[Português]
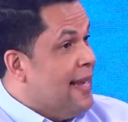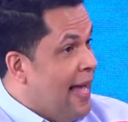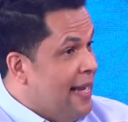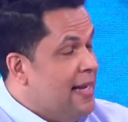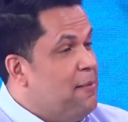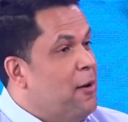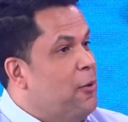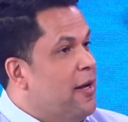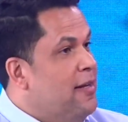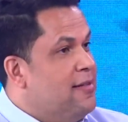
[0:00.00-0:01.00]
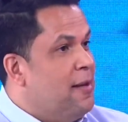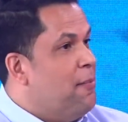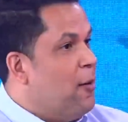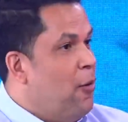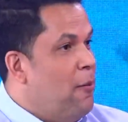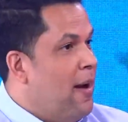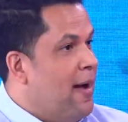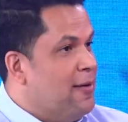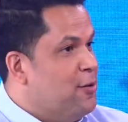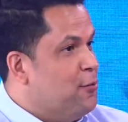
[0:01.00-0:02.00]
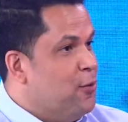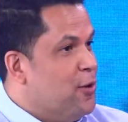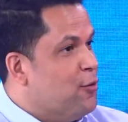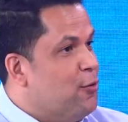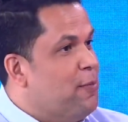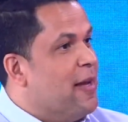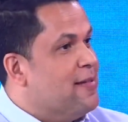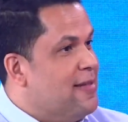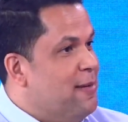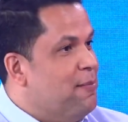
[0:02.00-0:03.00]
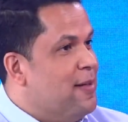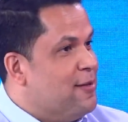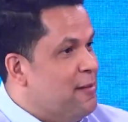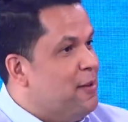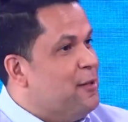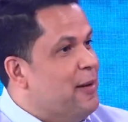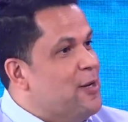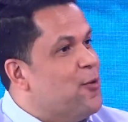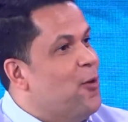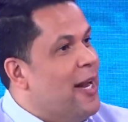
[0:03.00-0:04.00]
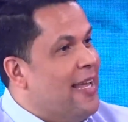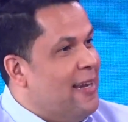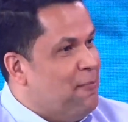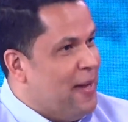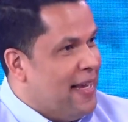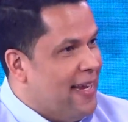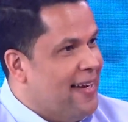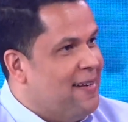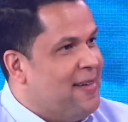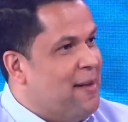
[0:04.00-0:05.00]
na Arena Barueri, você pegou uma disputa super simples, simplesmente com Leila Pereira, que é